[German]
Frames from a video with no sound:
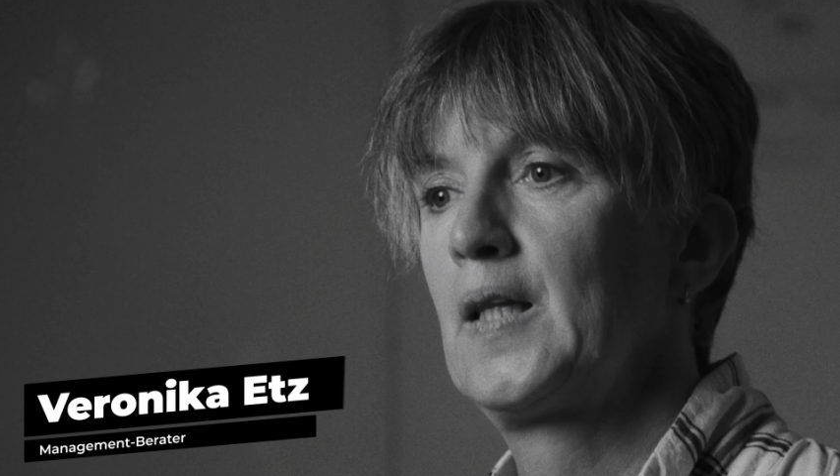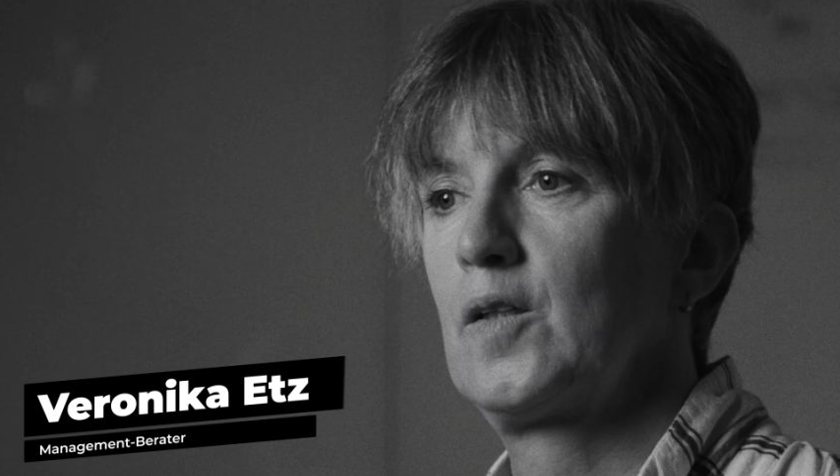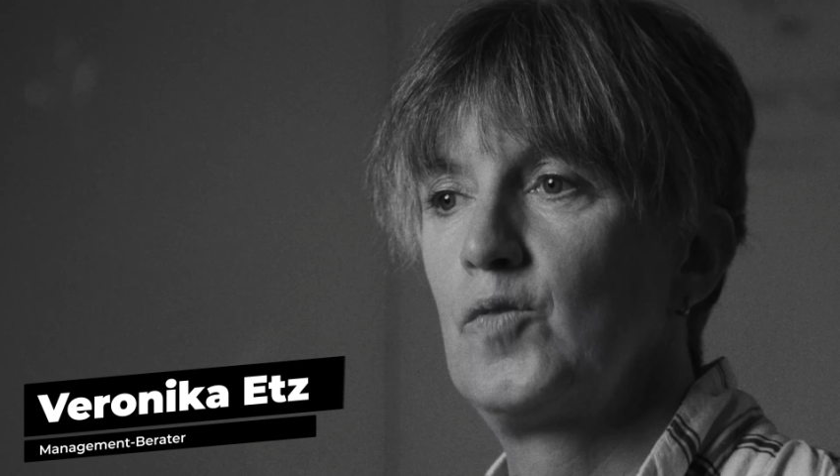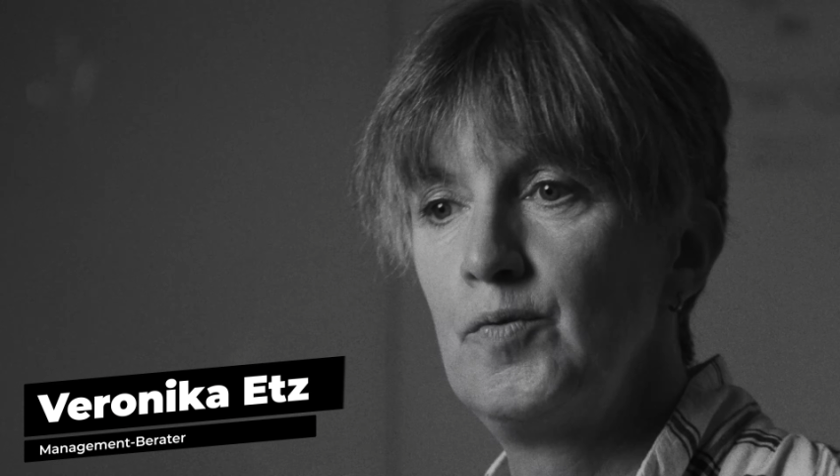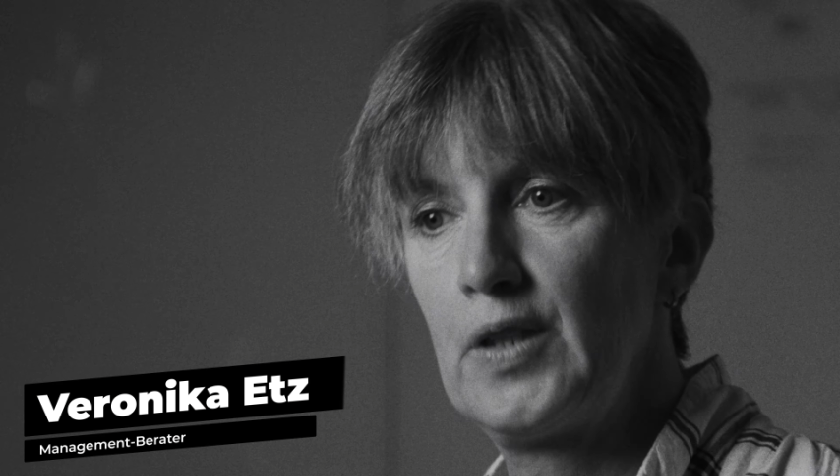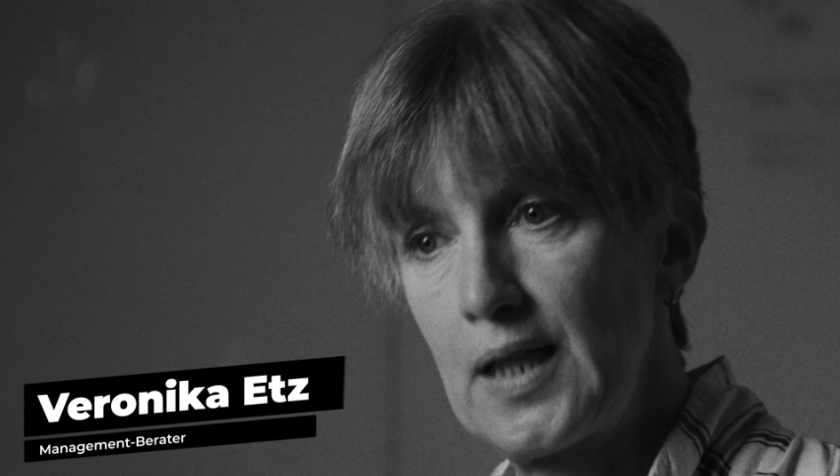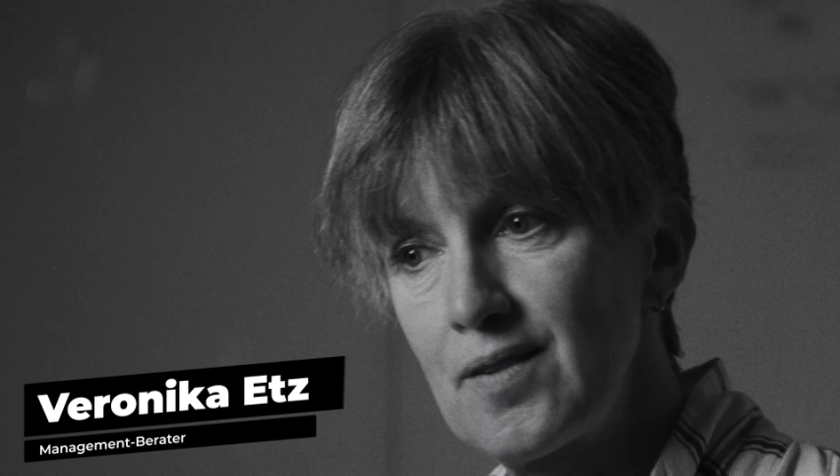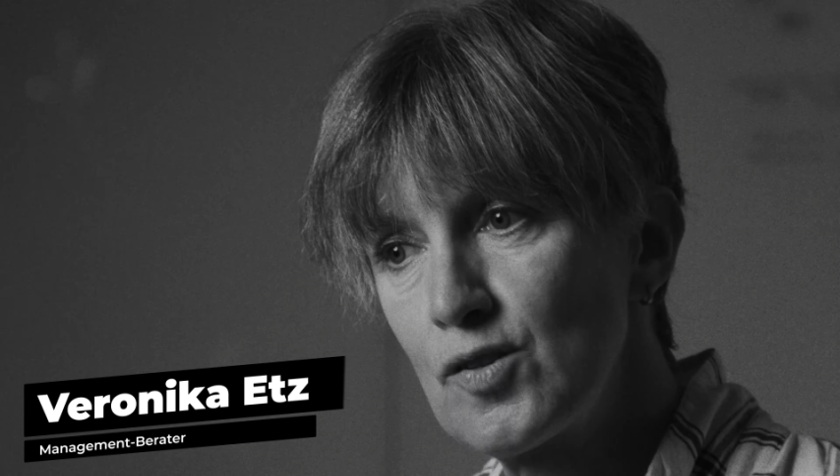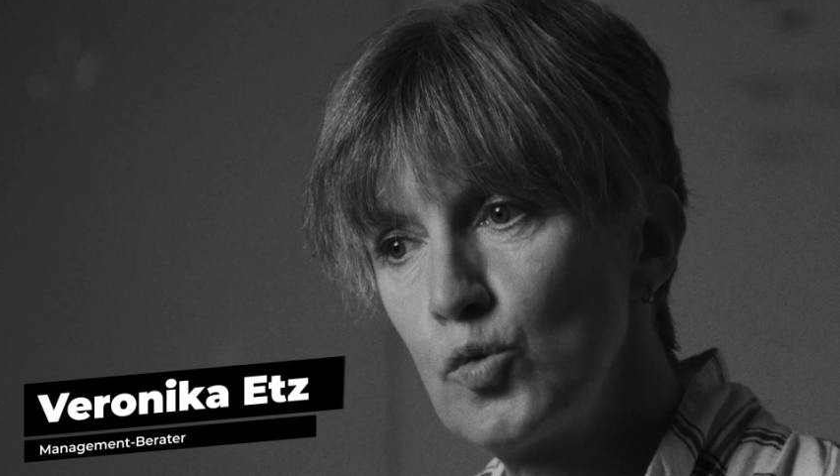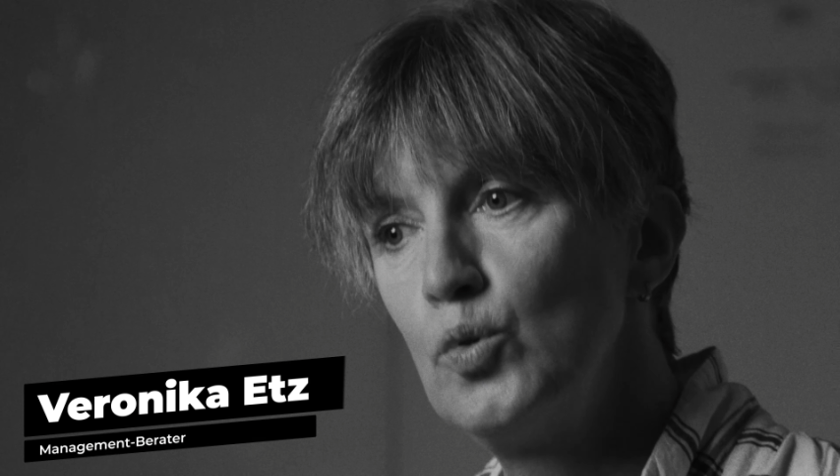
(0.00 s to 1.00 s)
Und wenn wir
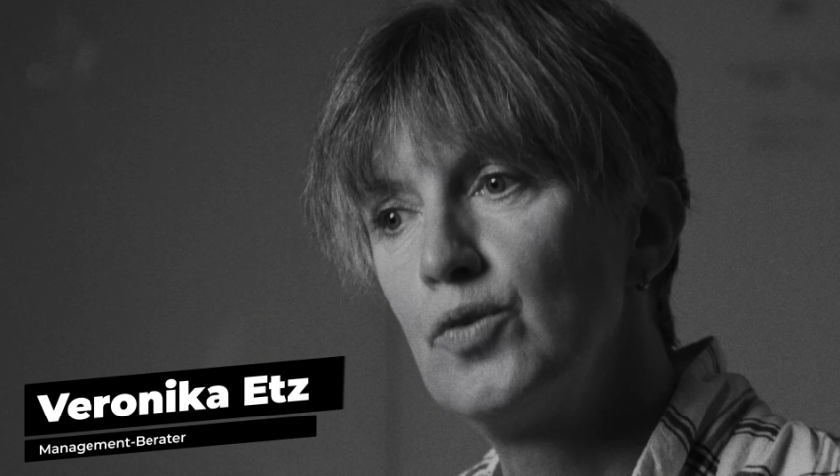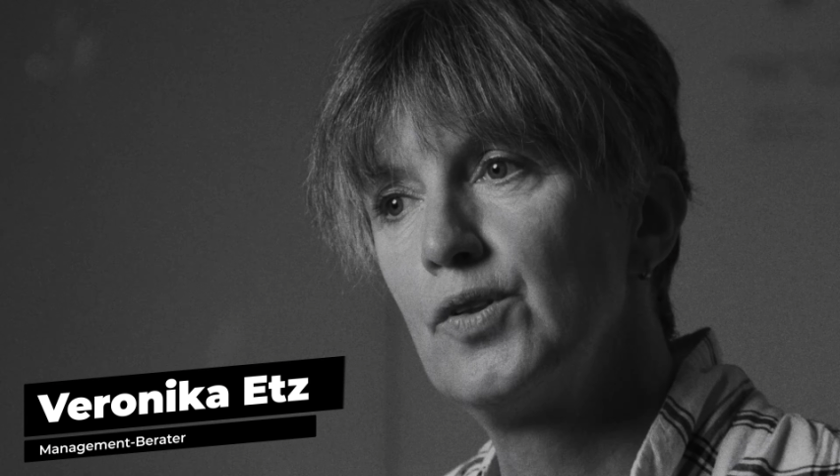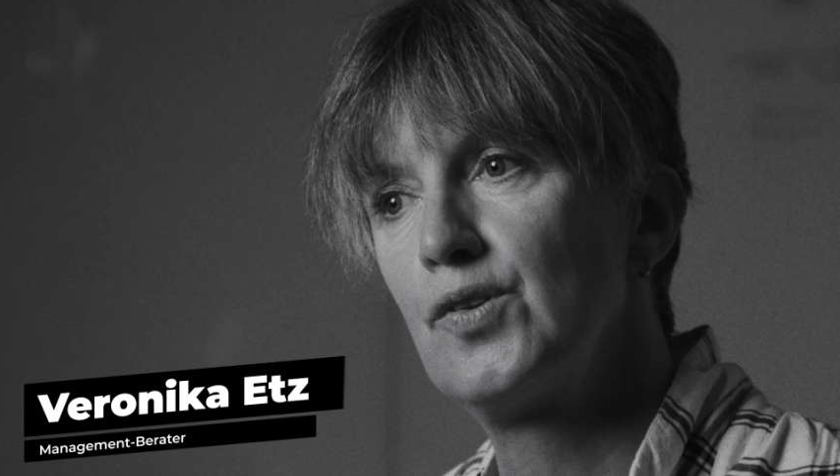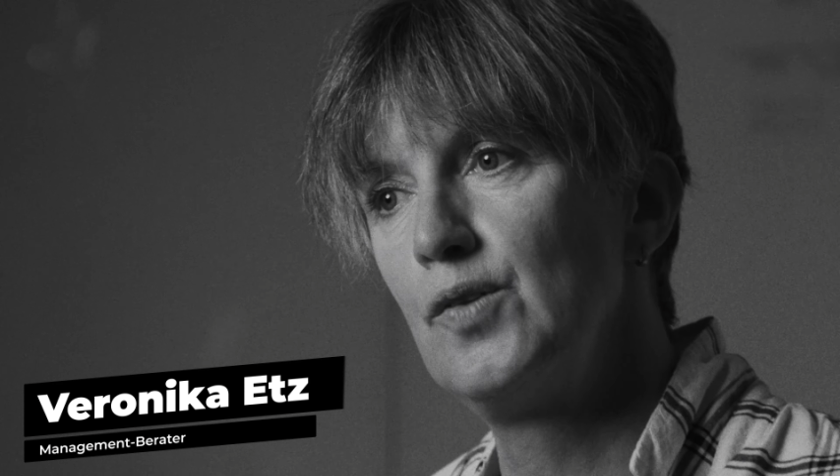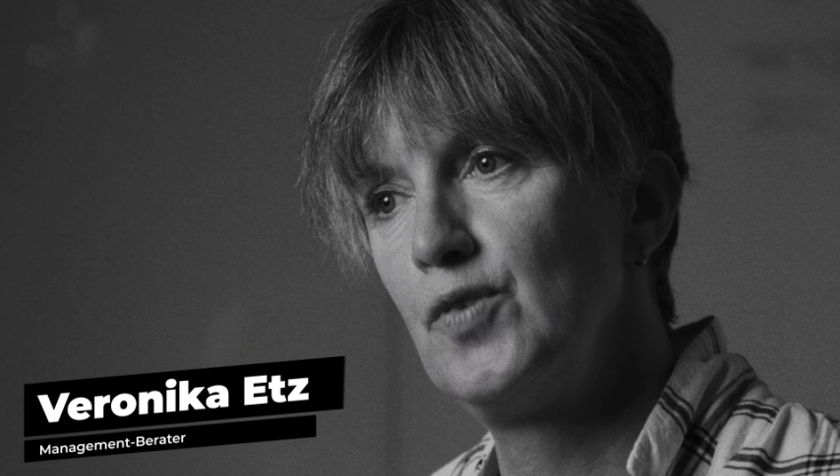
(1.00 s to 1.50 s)
das tun, sind